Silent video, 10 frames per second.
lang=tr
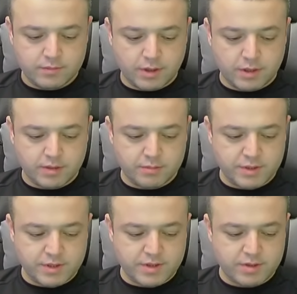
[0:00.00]
Alır
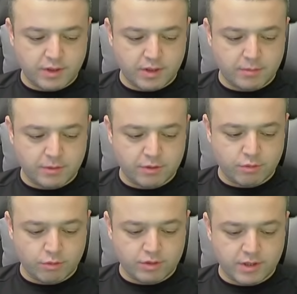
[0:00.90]
mıyız? Alamadık
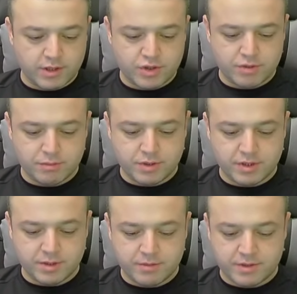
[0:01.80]
orada. Şimdi
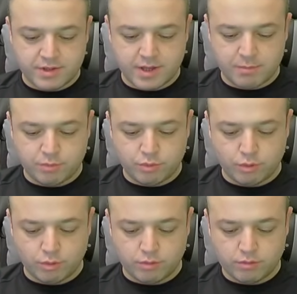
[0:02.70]
yine bizde
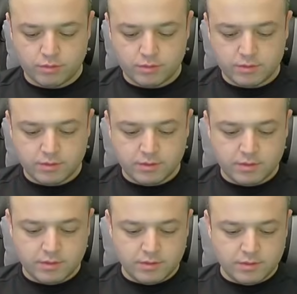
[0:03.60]
Puyol.
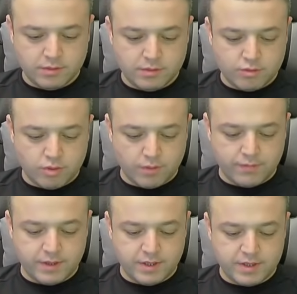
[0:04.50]
Joao
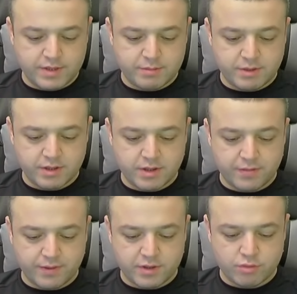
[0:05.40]
Felix bir
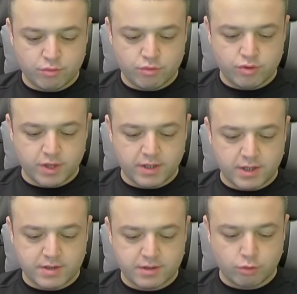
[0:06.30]
defans oyuncusu
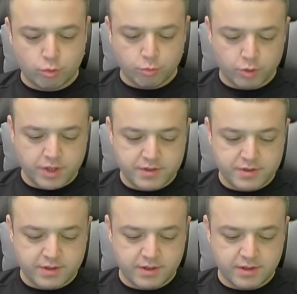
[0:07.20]
edasında topu
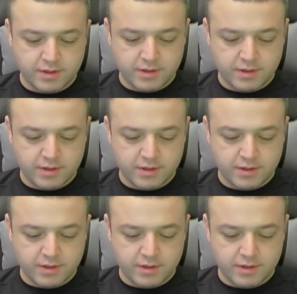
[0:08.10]
kesti.